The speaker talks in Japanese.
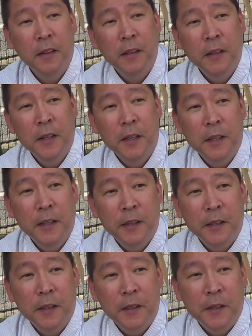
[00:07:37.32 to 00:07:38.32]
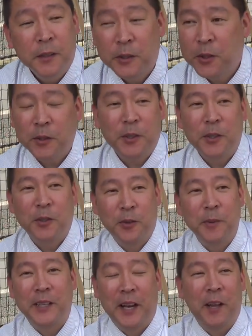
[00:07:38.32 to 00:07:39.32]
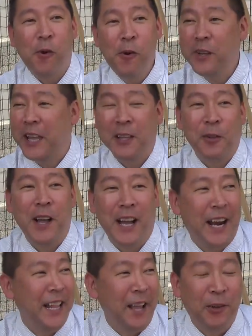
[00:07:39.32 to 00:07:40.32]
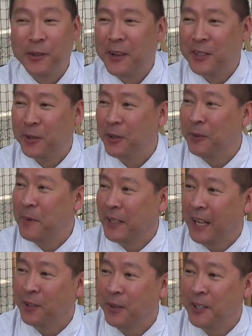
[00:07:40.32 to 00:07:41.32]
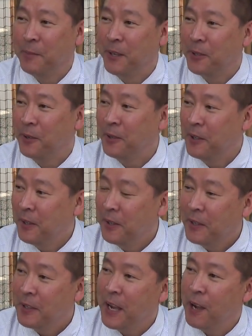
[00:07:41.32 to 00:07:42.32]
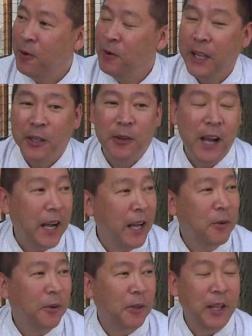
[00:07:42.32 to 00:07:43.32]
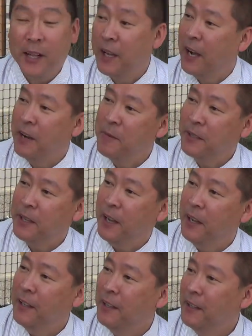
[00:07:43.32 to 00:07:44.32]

くあの奥さんがちょちょっとごめんなさいね、うん、本件と関わらないことはちょっとまた後にしましょう、うん、なんか本件と関わることで何かありますか